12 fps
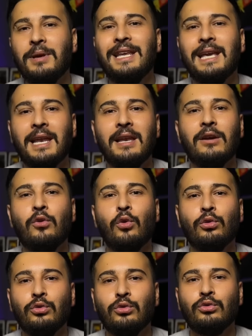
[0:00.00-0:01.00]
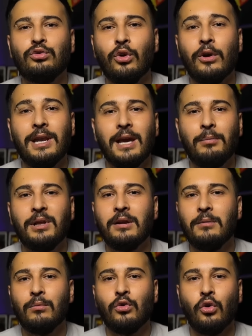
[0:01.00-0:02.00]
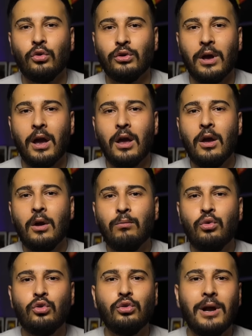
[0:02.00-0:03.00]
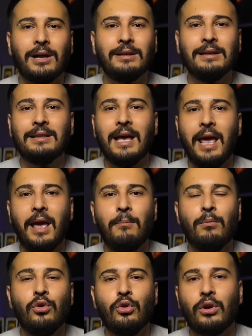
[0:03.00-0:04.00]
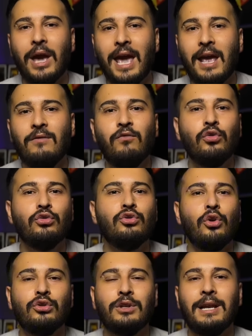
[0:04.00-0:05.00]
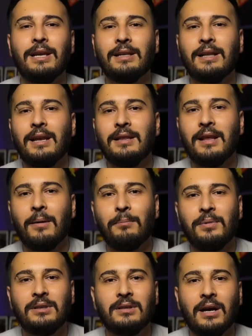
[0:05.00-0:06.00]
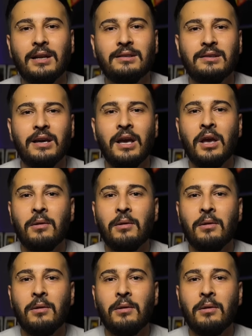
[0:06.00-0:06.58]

bir yenilik olduğunu söyleyebilirim bu konuda. Bu kulaklıkta en büyük, en vurucu özelliklerinden bir tanesi